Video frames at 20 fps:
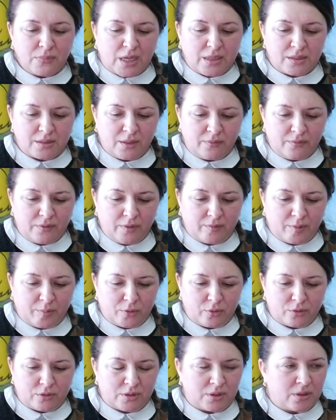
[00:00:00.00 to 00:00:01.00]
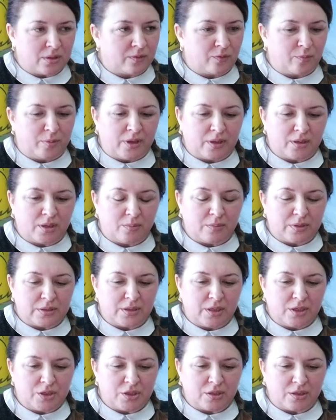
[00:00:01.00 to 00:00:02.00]
Основные вопросы в плане
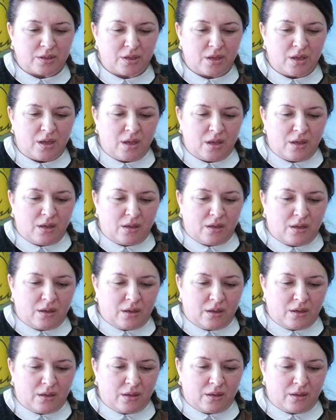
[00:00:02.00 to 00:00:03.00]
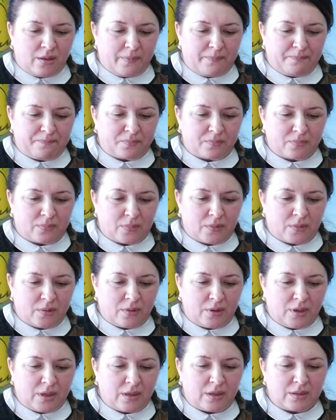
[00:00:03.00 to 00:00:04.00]
обозначены. А,
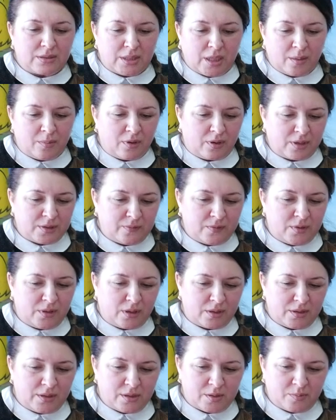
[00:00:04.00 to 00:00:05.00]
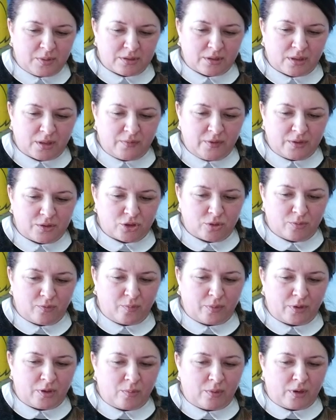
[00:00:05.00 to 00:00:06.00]
на самых основных хотелось бы остановиться, чтобы
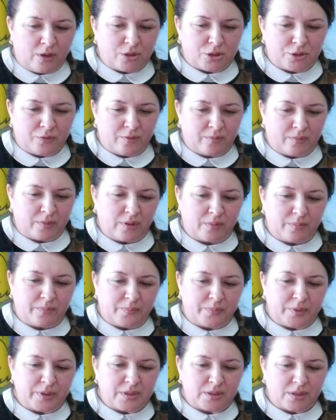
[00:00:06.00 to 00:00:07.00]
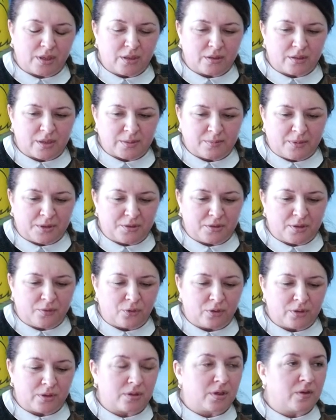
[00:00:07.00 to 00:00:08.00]
вы понимали, что вам предстоит рассматривать
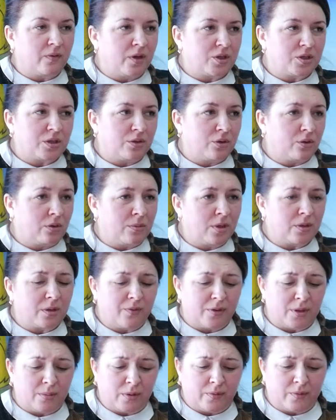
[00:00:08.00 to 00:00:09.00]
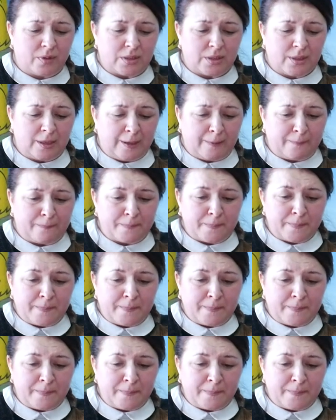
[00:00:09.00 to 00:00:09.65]
довольно-таки важные документы в этом квартале.